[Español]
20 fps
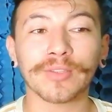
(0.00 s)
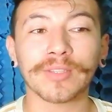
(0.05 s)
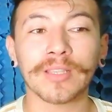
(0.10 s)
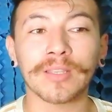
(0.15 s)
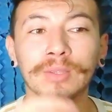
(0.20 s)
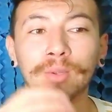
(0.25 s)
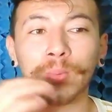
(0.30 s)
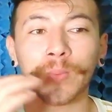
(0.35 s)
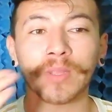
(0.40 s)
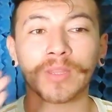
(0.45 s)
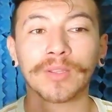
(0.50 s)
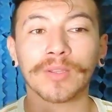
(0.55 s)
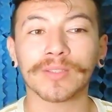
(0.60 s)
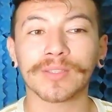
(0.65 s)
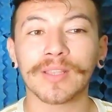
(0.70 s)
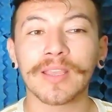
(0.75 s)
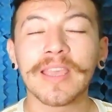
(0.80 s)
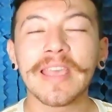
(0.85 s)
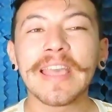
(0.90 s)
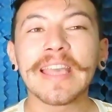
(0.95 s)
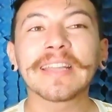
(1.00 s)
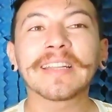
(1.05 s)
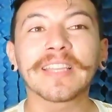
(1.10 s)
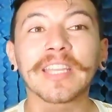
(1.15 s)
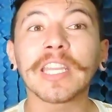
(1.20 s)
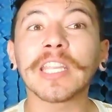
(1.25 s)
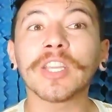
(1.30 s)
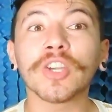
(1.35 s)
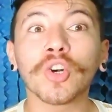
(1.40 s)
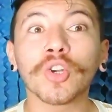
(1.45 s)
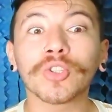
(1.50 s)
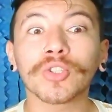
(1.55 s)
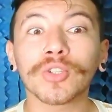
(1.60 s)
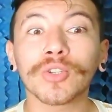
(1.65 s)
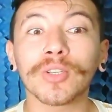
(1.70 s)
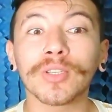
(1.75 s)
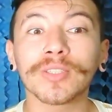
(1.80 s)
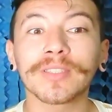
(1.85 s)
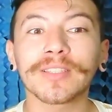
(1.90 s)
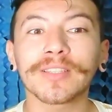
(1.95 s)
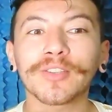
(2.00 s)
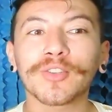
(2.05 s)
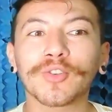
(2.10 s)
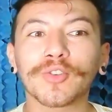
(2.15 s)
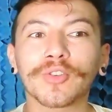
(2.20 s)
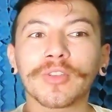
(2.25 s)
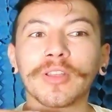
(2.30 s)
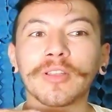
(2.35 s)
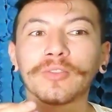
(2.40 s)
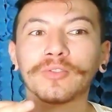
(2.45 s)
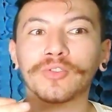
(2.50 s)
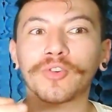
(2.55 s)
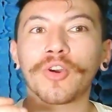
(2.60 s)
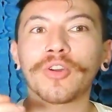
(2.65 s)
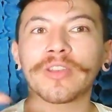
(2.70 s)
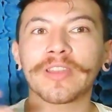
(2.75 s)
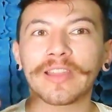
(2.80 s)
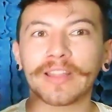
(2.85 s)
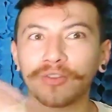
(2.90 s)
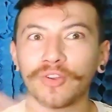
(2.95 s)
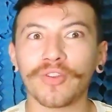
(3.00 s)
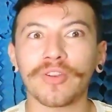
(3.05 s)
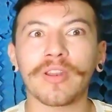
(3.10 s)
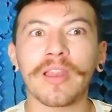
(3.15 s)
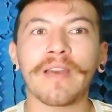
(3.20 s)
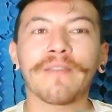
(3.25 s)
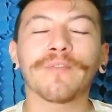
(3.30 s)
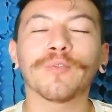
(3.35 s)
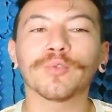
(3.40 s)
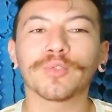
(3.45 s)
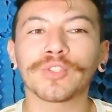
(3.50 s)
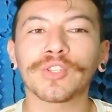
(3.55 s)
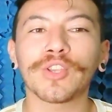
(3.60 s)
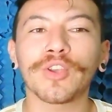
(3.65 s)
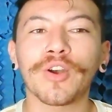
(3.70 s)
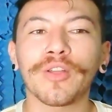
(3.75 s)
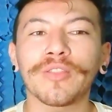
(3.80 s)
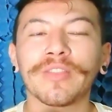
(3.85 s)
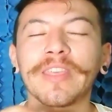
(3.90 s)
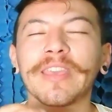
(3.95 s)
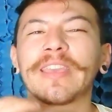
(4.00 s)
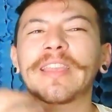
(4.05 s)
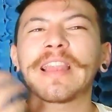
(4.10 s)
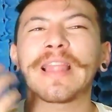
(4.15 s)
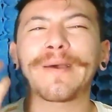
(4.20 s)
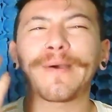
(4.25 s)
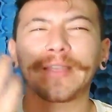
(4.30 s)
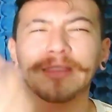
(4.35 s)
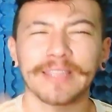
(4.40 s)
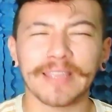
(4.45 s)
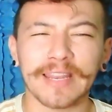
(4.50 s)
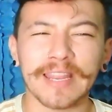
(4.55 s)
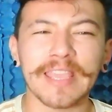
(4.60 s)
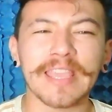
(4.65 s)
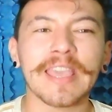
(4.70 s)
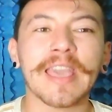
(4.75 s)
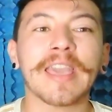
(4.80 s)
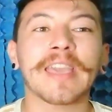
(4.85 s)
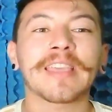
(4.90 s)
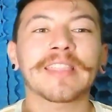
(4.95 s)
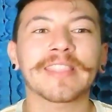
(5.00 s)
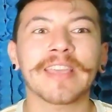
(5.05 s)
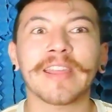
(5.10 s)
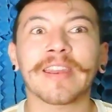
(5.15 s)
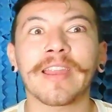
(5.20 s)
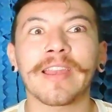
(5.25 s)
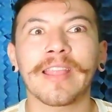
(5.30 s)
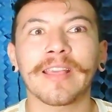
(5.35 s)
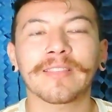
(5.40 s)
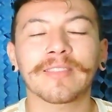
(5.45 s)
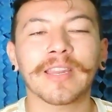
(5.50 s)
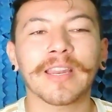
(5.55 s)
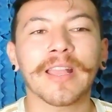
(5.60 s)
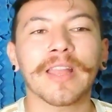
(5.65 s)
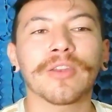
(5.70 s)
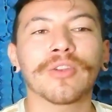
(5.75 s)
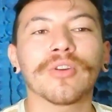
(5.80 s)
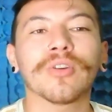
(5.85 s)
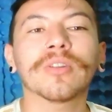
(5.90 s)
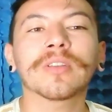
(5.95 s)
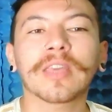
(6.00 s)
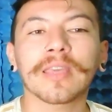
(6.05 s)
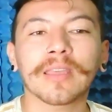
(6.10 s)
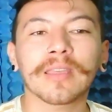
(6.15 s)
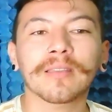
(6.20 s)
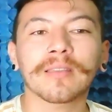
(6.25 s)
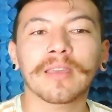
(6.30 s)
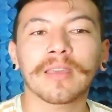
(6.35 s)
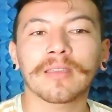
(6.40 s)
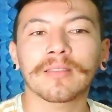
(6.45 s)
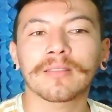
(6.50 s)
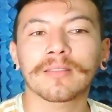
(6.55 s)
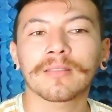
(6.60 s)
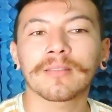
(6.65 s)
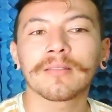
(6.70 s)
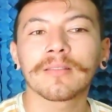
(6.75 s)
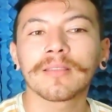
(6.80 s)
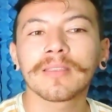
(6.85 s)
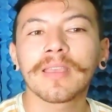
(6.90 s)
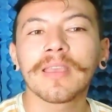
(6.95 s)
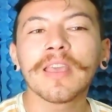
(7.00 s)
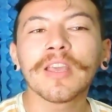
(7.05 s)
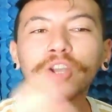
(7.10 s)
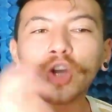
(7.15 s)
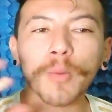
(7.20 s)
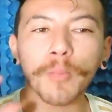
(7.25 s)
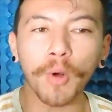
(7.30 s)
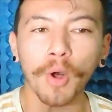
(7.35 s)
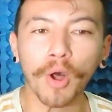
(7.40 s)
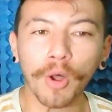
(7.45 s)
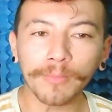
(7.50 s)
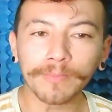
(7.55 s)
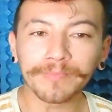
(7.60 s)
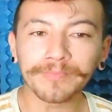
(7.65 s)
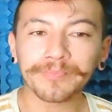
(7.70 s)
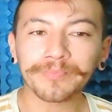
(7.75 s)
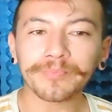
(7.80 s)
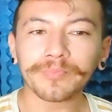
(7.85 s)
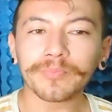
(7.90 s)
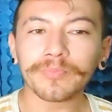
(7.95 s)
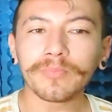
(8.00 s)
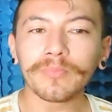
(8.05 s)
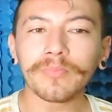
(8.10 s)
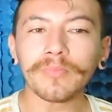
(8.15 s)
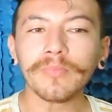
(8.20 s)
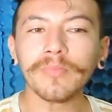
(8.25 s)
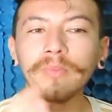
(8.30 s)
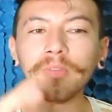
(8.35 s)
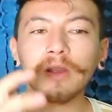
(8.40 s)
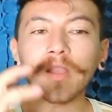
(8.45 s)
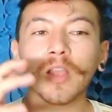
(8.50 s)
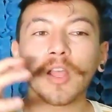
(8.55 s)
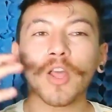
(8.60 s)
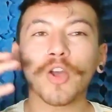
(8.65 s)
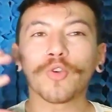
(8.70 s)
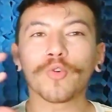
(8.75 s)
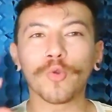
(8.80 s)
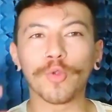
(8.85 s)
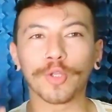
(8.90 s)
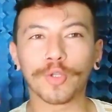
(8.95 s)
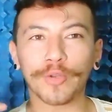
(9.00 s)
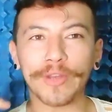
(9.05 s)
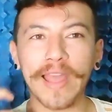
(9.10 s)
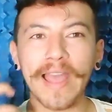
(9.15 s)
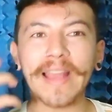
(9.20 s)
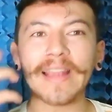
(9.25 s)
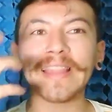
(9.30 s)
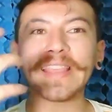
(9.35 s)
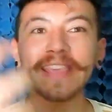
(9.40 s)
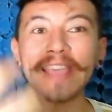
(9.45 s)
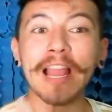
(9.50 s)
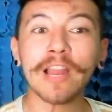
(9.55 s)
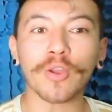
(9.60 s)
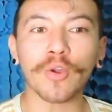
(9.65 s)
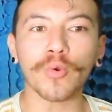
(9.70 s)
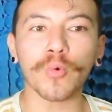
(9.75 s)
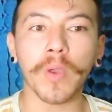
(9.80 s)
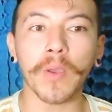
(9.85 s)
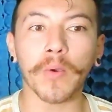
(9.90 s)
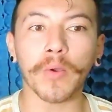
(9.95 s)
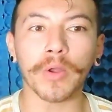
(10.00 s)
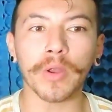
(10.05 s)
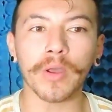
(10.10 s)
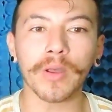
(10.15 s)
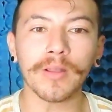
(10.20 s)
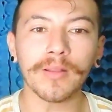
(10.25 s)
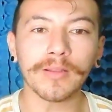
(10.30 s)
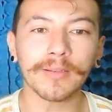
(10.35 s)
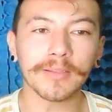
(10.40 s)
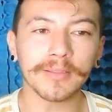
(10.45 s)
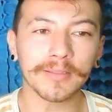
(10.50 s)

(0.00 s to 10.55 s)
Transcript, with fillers: los instrumentos criollos con, con, la fusión de la batería y guitarra eléctrica, ¿no? Que es como cultural y algo nuevo, ¿no?